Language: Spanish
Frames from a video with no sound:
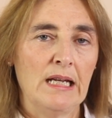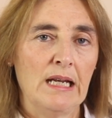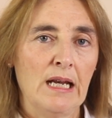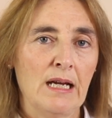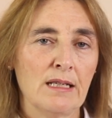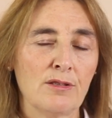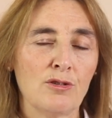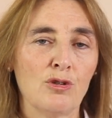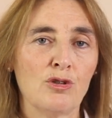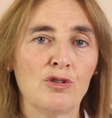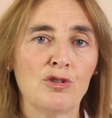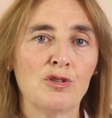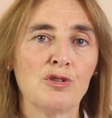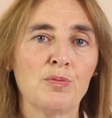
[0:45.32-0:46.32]
Las
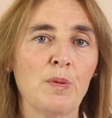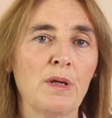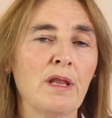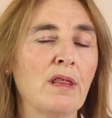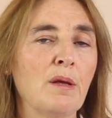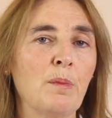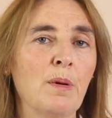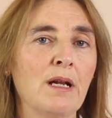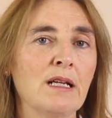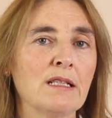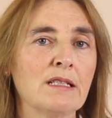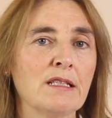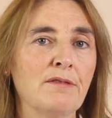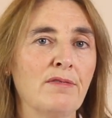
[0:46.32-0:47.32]
dos
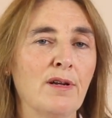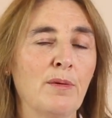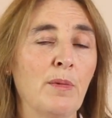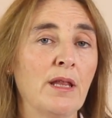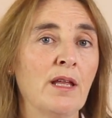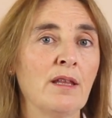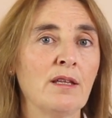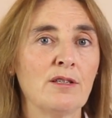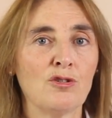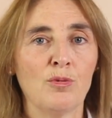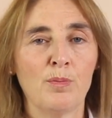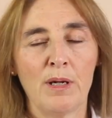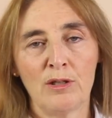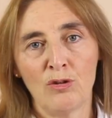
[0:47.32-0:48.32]
principales enfermedades
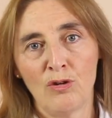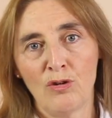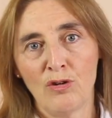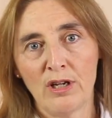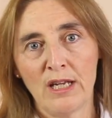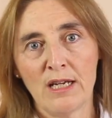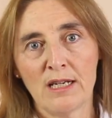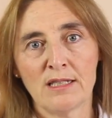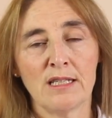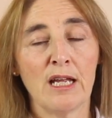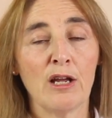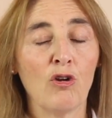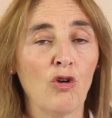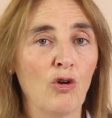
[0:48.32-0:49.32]
o patologías
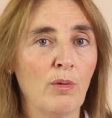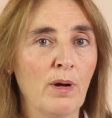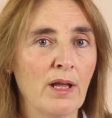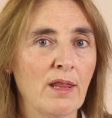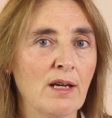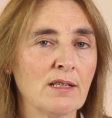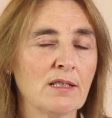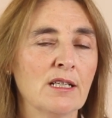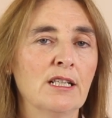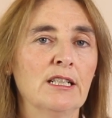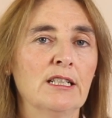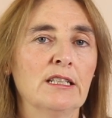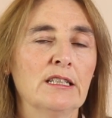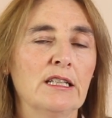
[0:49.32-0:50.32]
englobadas
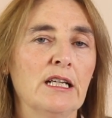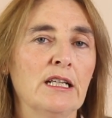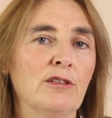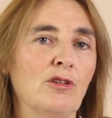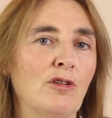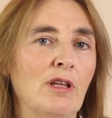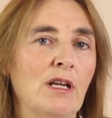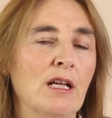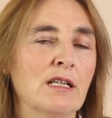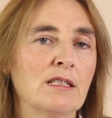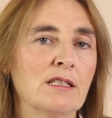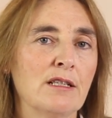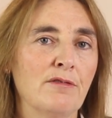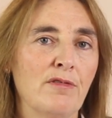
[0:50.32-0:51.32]
dentro de
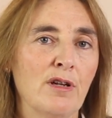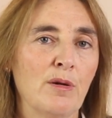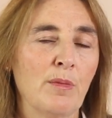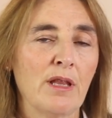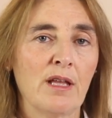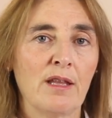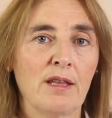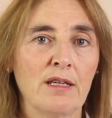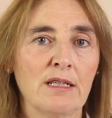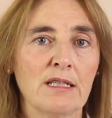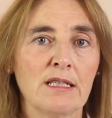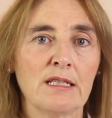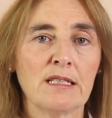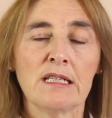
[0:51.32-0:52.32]
las
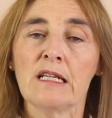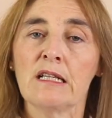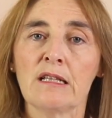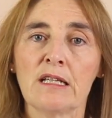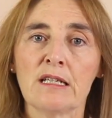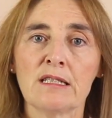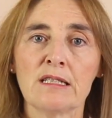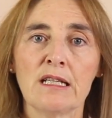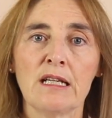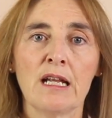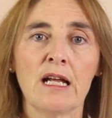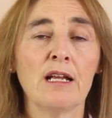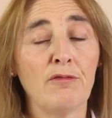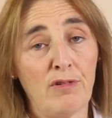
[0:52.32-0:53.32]
enfermedades
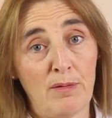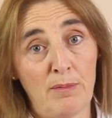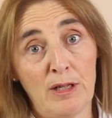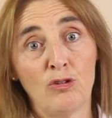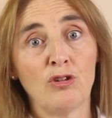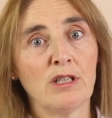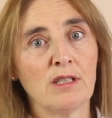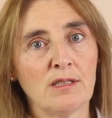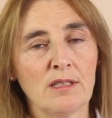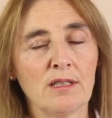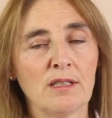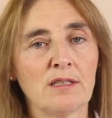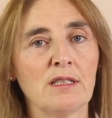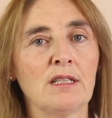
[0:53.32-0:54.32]
inflamatorias
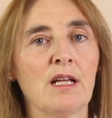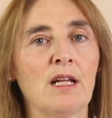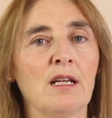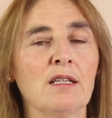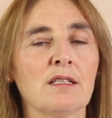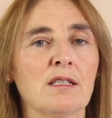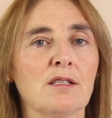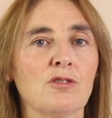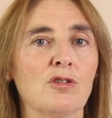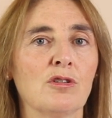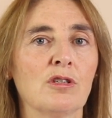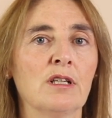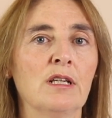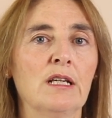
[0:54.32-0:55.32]
intestinales
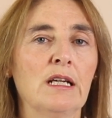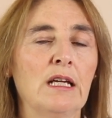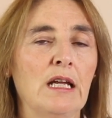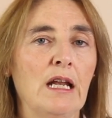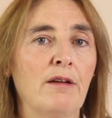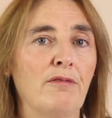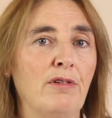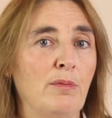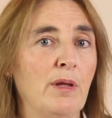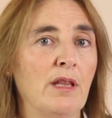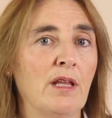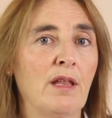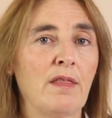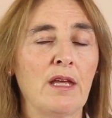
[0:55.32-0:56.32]
son la
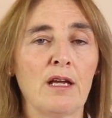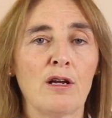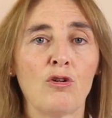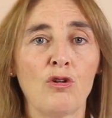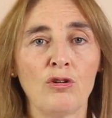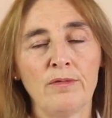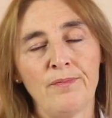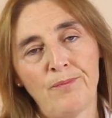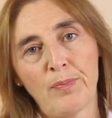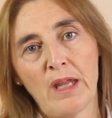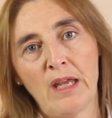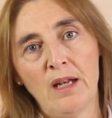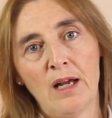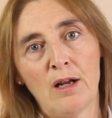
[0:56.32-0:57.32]
enfermedad de Crohn
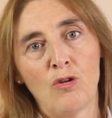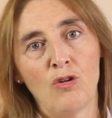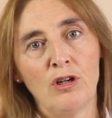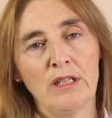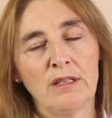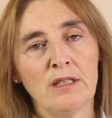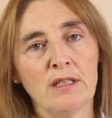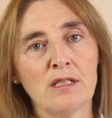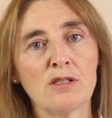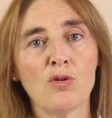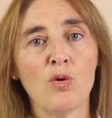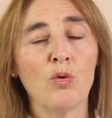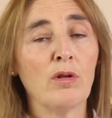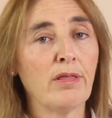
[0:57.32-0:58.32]
y la
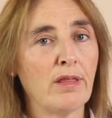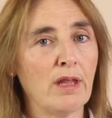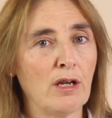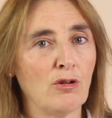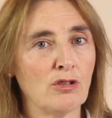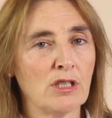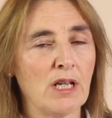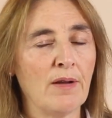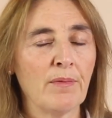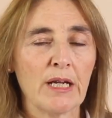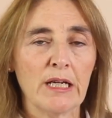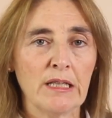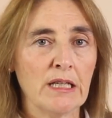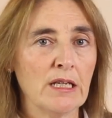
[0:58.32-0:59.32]
colitis ulcerosa,
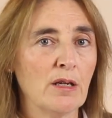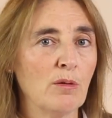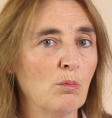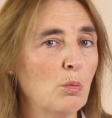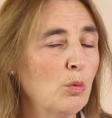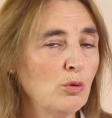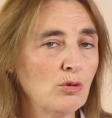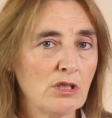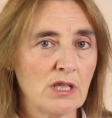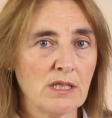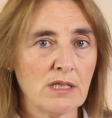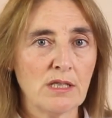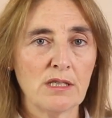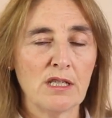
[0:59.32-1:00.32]
que tienen
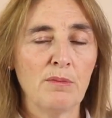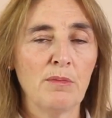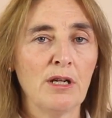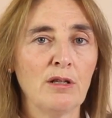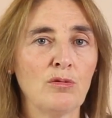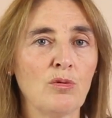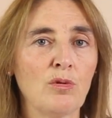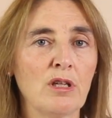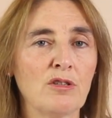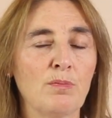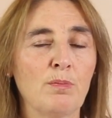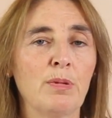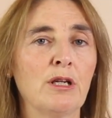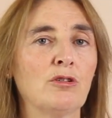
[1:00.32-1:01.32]
muchas similitudes,
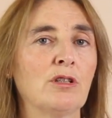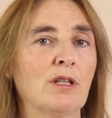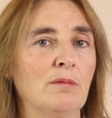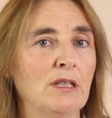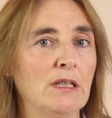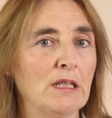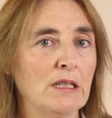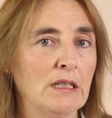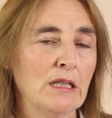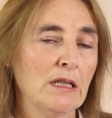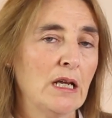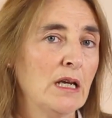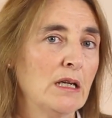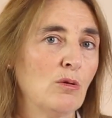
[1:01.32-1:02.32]
pero también
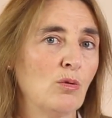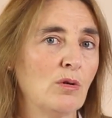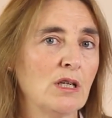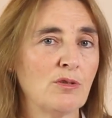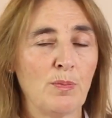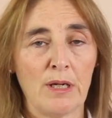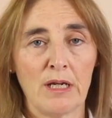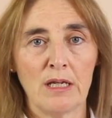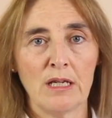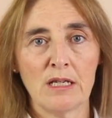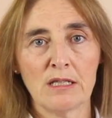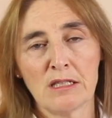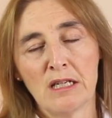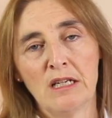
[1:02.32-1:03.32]
tienen unas
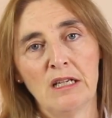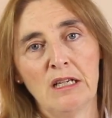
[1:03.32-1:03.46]
pequeñas